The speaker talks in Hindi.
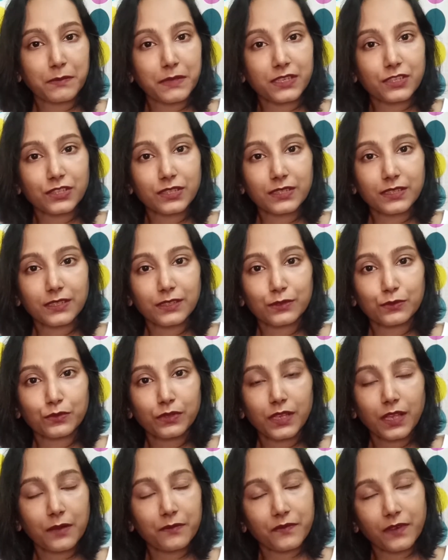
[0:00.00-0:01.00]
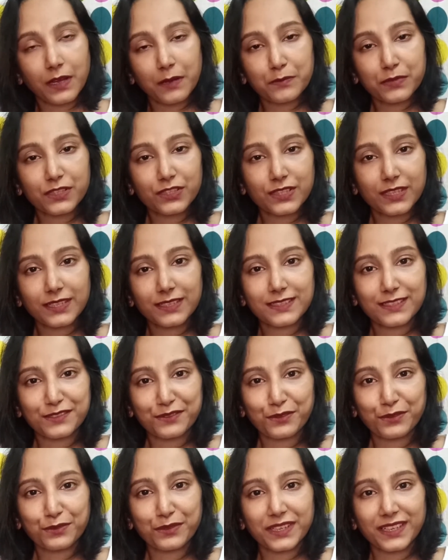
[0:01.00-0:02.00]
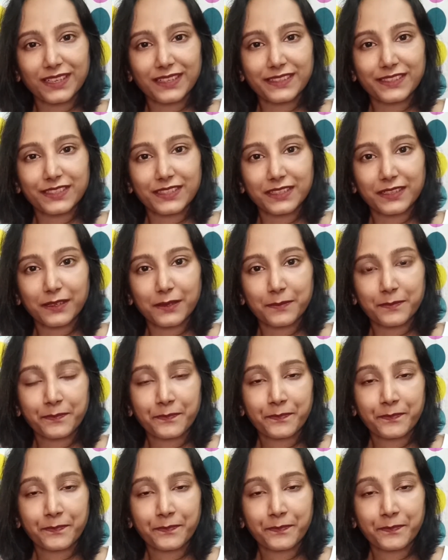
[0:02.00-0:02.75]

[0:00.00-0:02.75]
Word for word: मेंशन कर दूंगी आप वहाँ पर चेक ज़रूर कर लीजिएगा